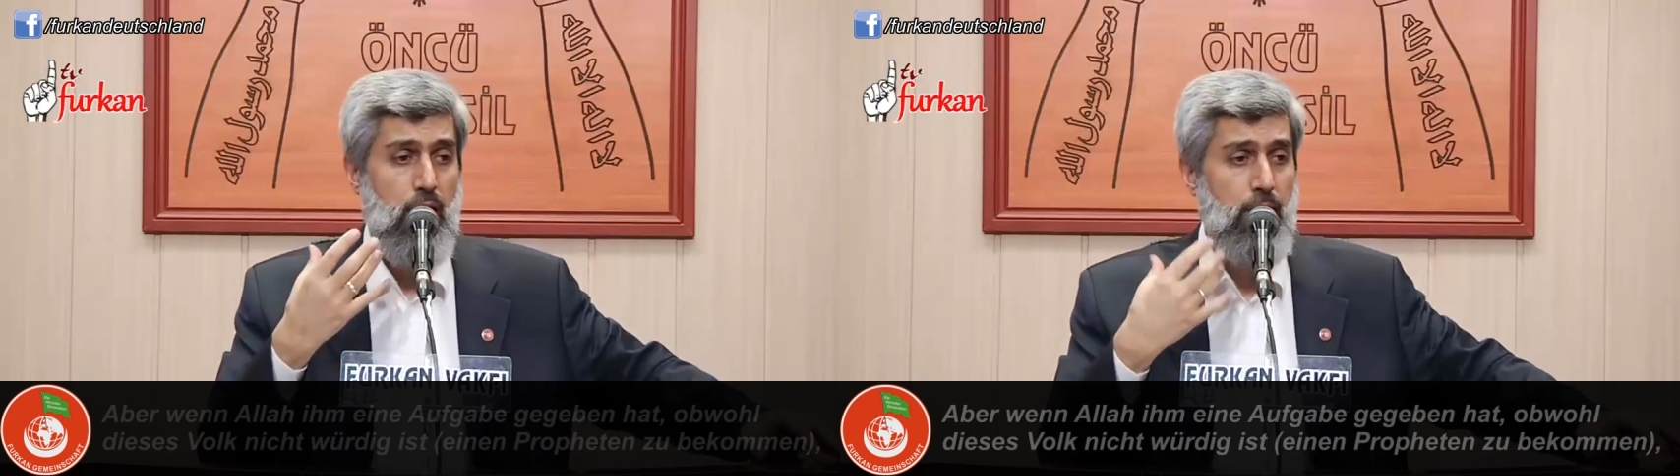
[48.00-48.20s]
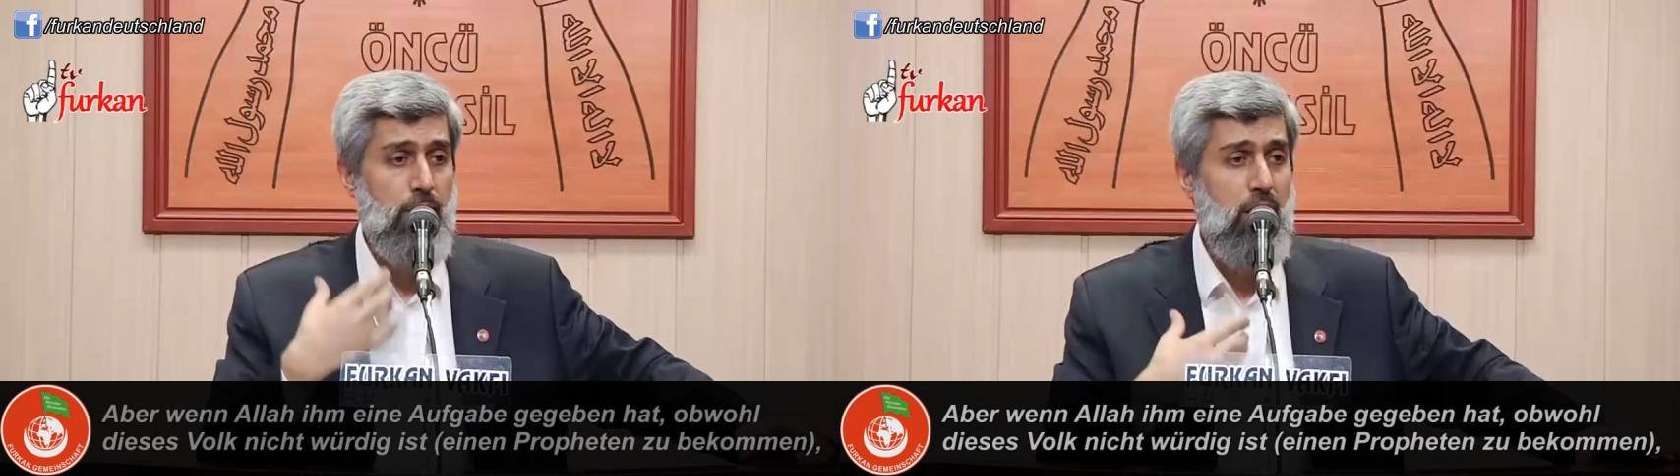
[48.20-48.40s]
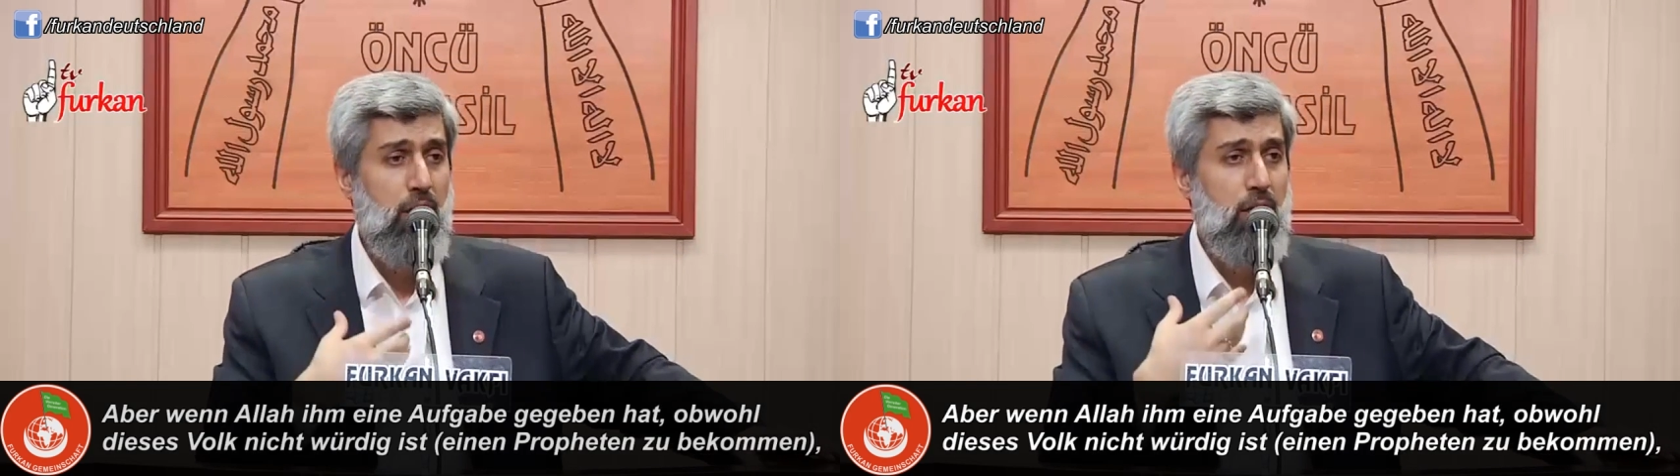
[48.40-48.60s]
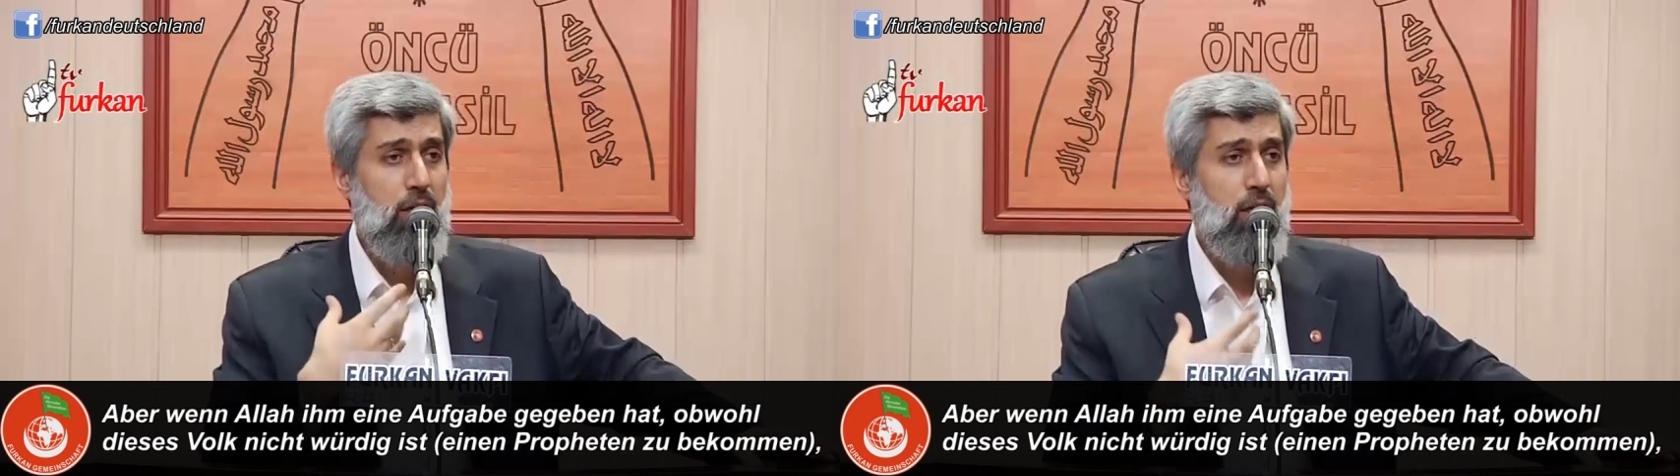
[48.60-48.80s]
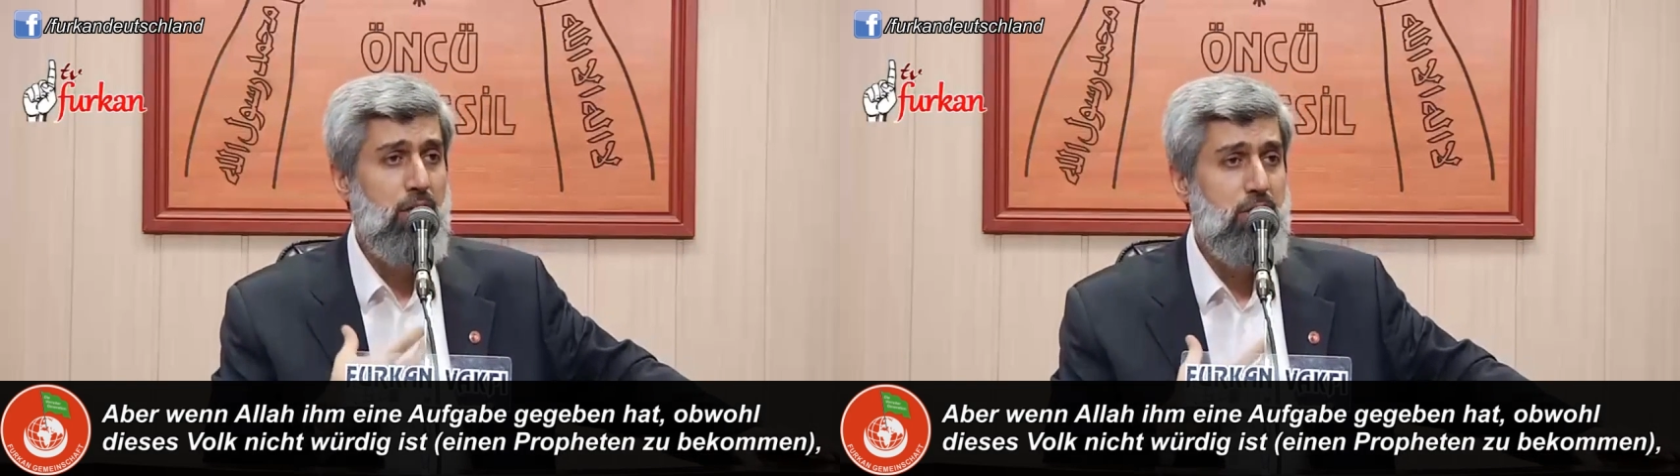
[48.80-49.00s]
Ama
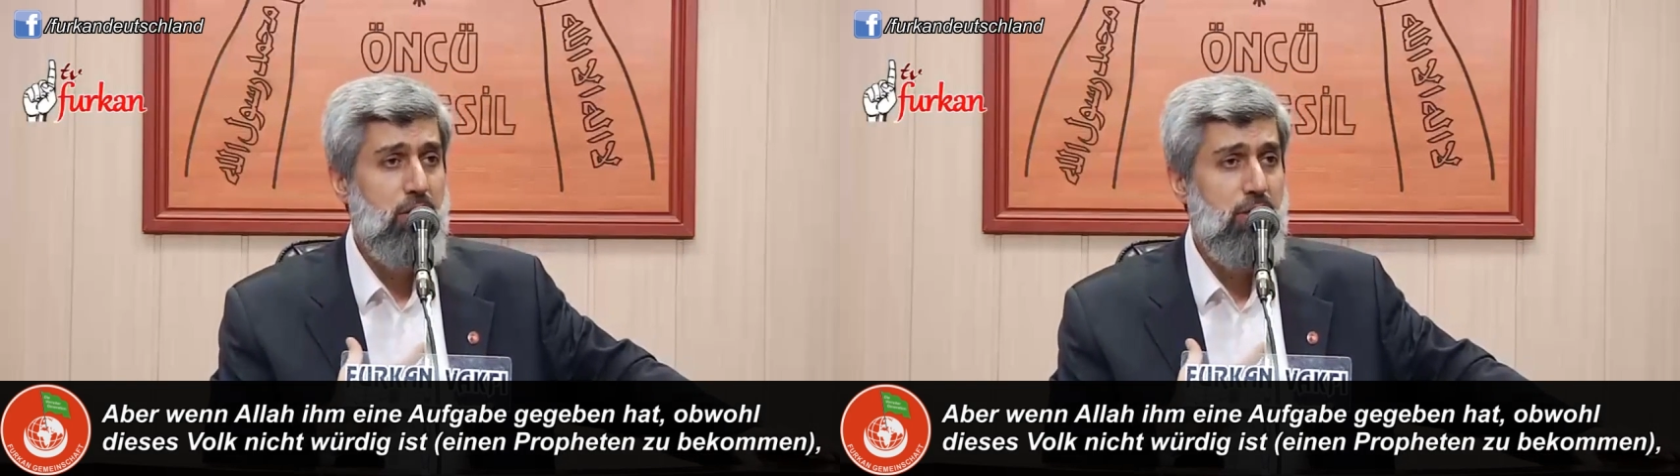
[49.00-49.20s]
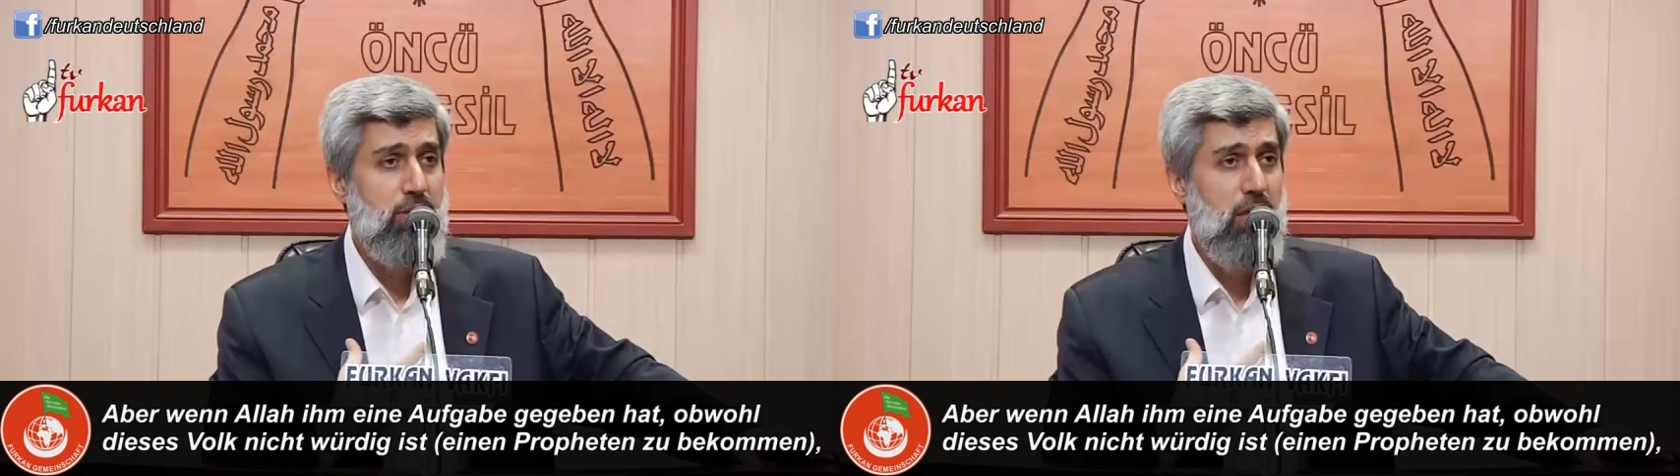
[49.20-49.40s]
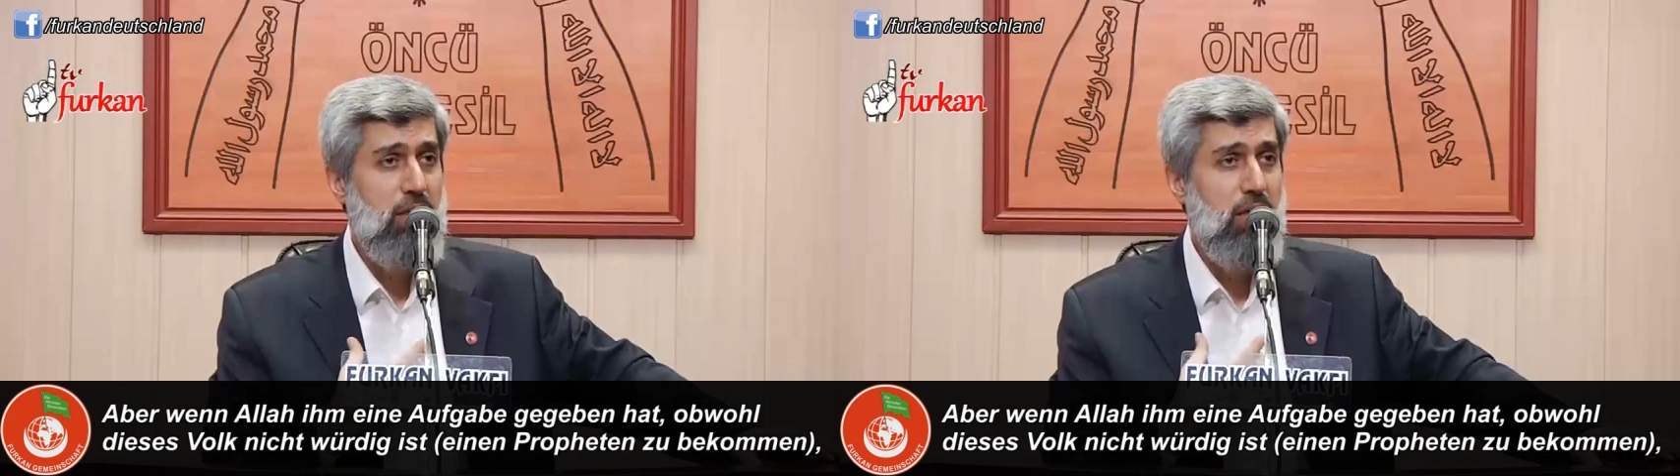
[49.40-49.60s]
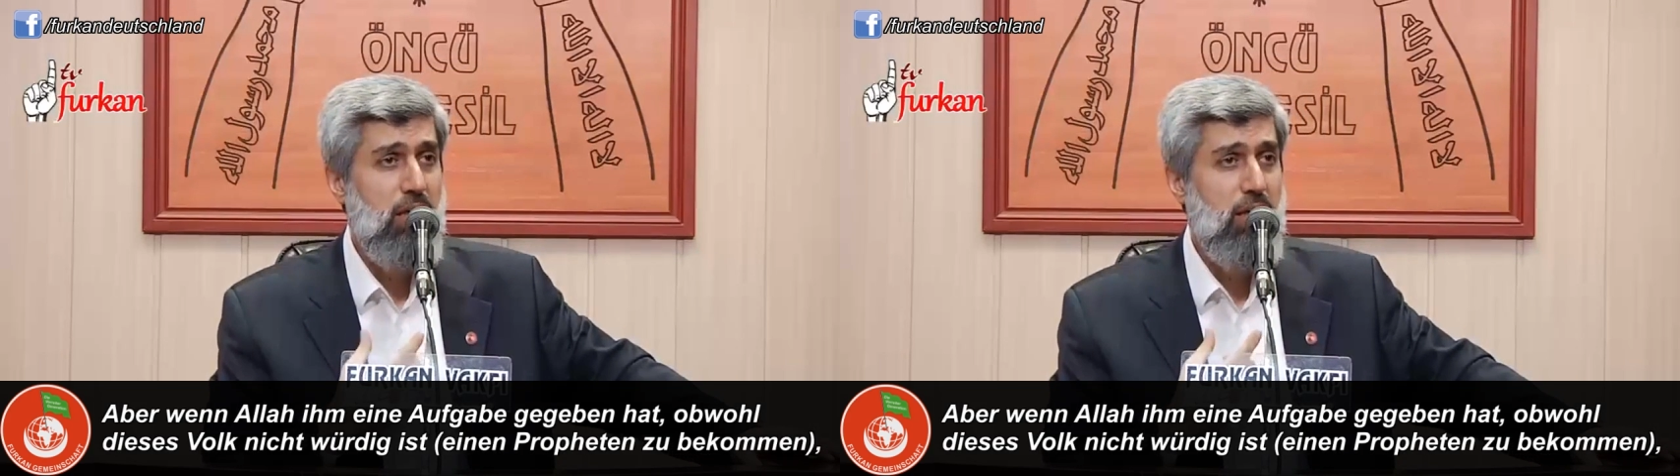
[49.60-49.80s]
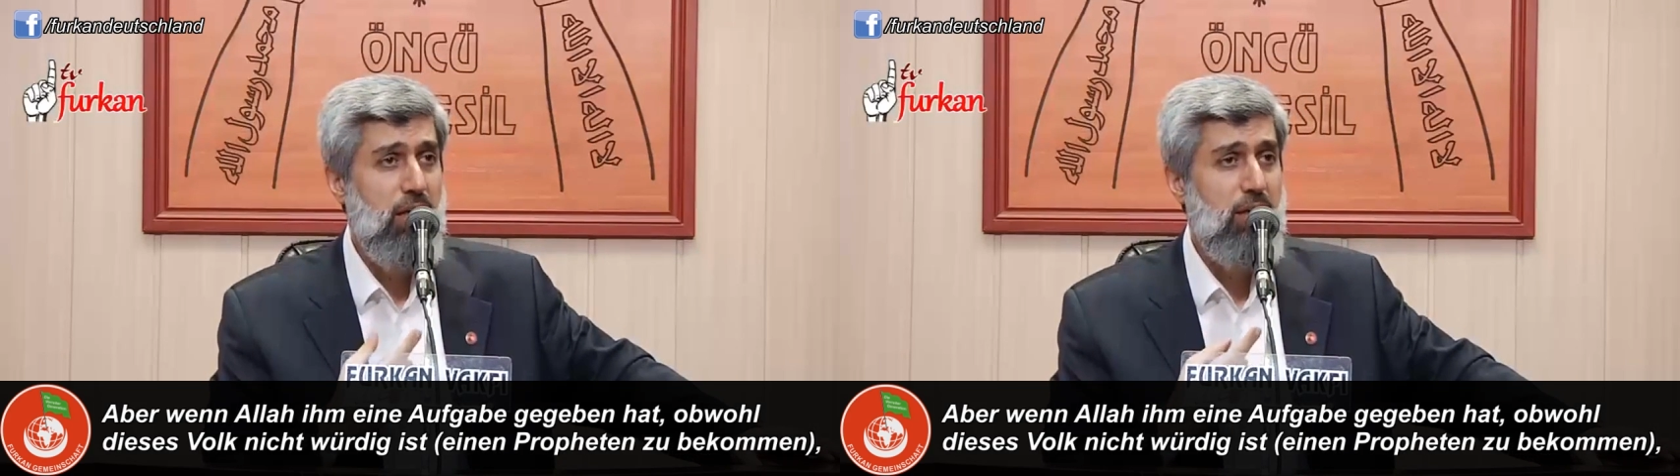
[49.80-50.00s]
Allah Azze ve Celle
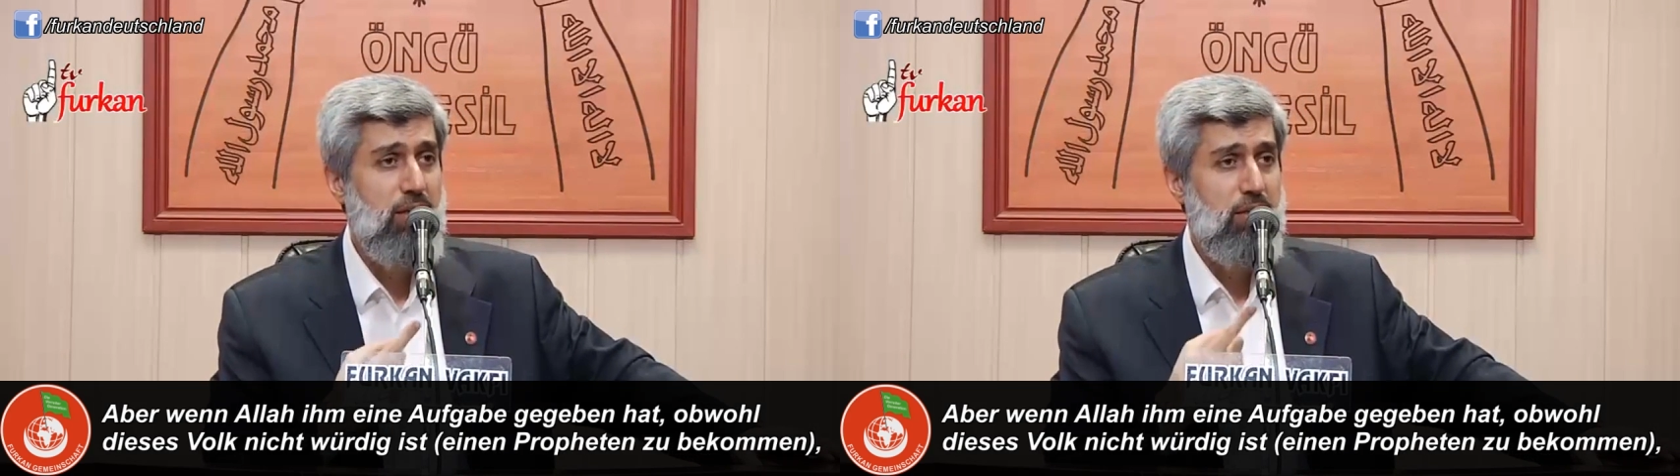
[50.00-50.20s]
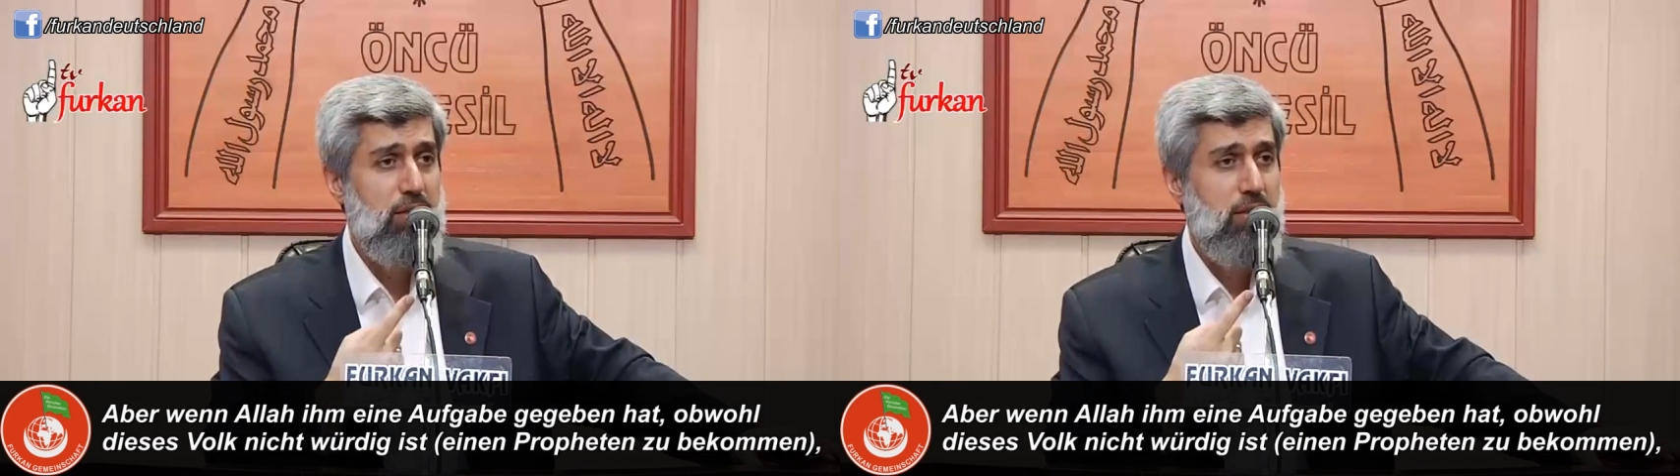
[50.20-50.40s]
eğer